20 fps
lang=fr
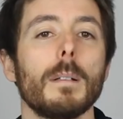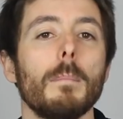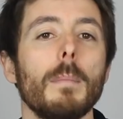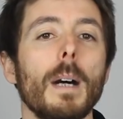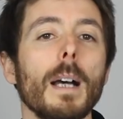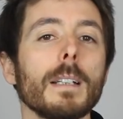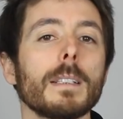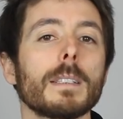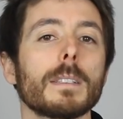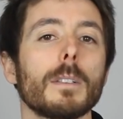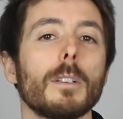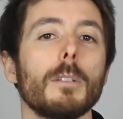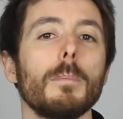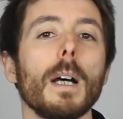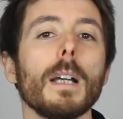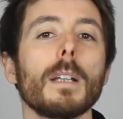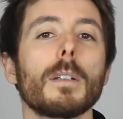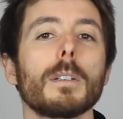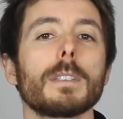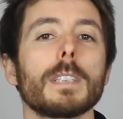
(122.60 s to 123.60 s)
Marx
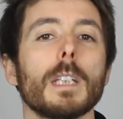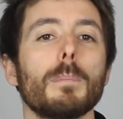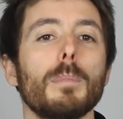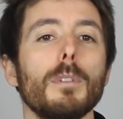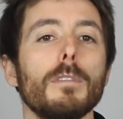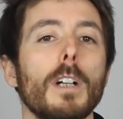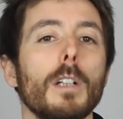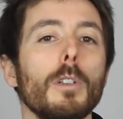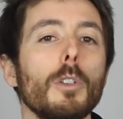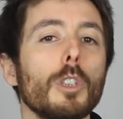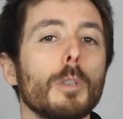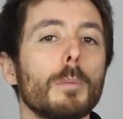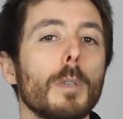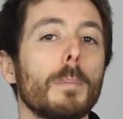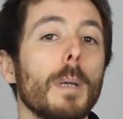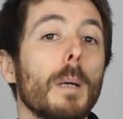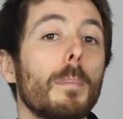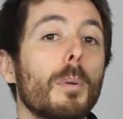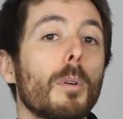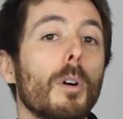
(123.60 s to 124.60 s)
remarque que cette plus-value ne peut
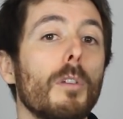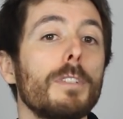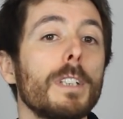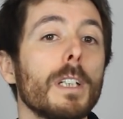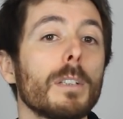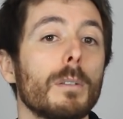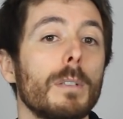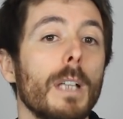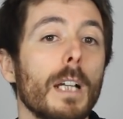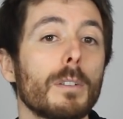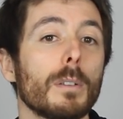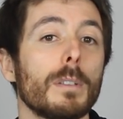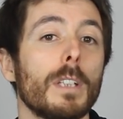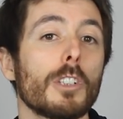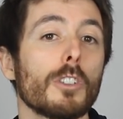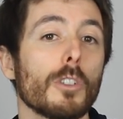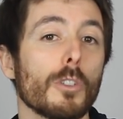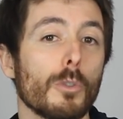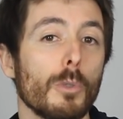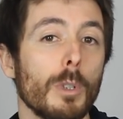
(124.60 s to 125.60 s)
pas provenir de l'acte
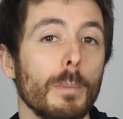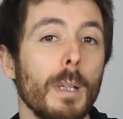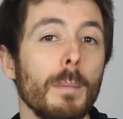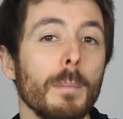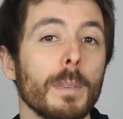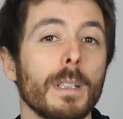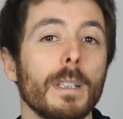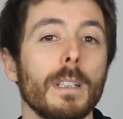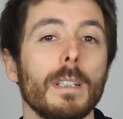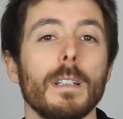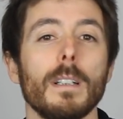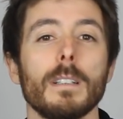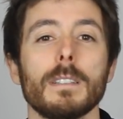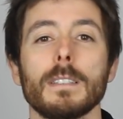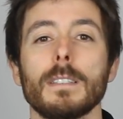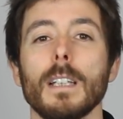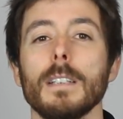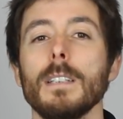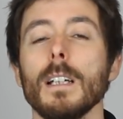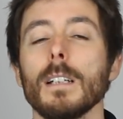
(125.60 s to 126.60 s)
d'échange lui-même,
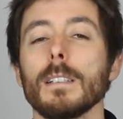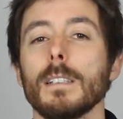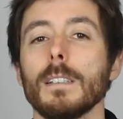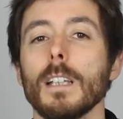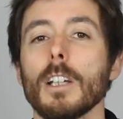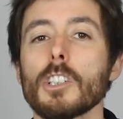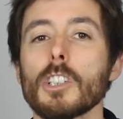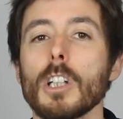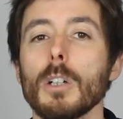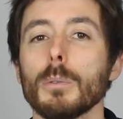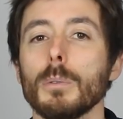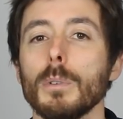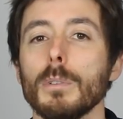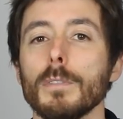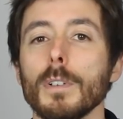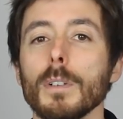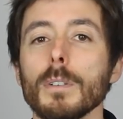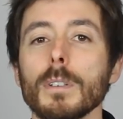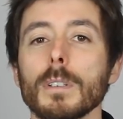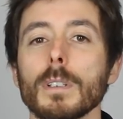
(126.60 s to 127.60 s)
c'est-à-dire d'un achat ou d'une
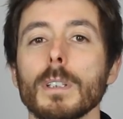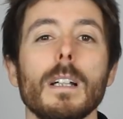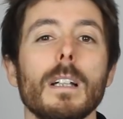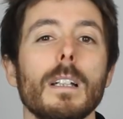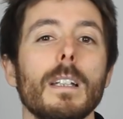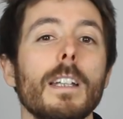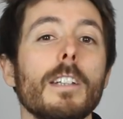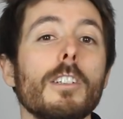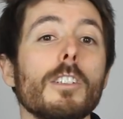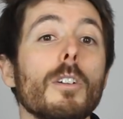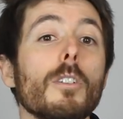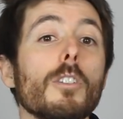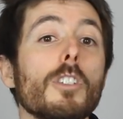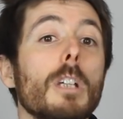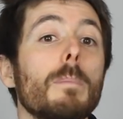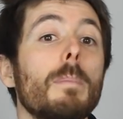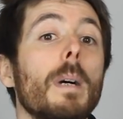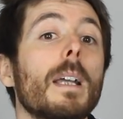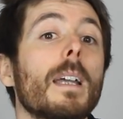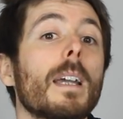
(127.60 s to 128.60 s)
vente, l'échange
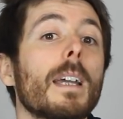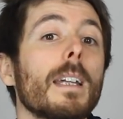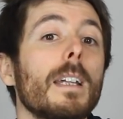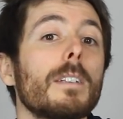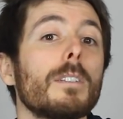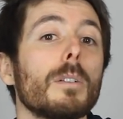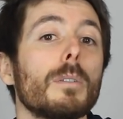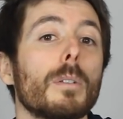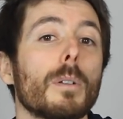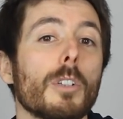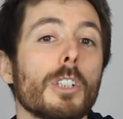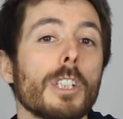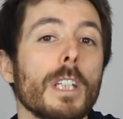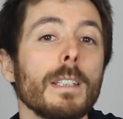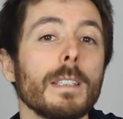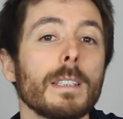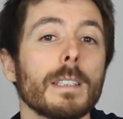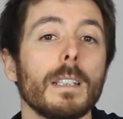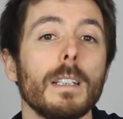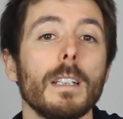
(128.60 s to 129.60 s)
n'est pas créateur de
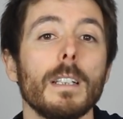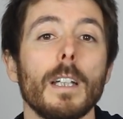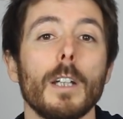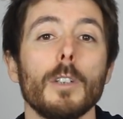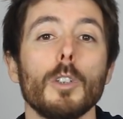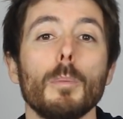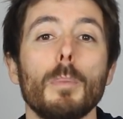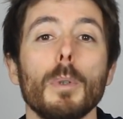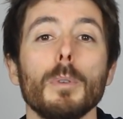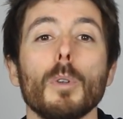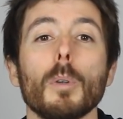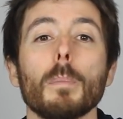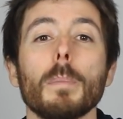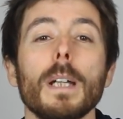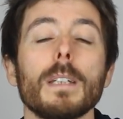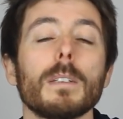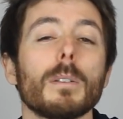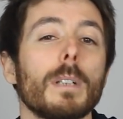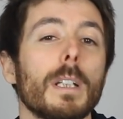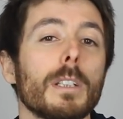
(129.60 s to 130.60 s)
richesse et ne peut donc pas
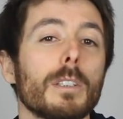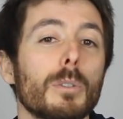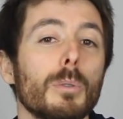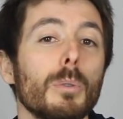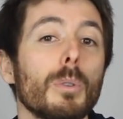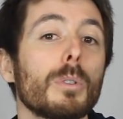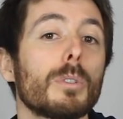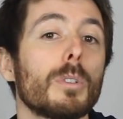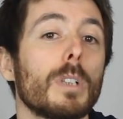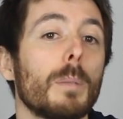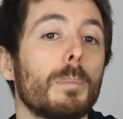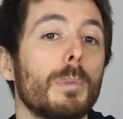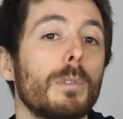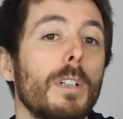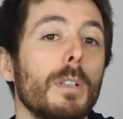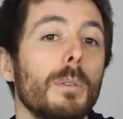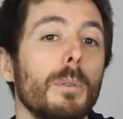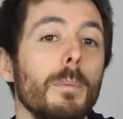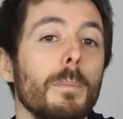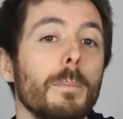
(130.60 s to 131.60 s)
être la source de la
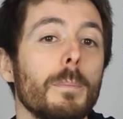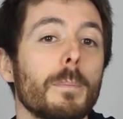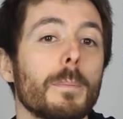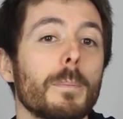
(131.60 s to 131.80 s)
plus-value.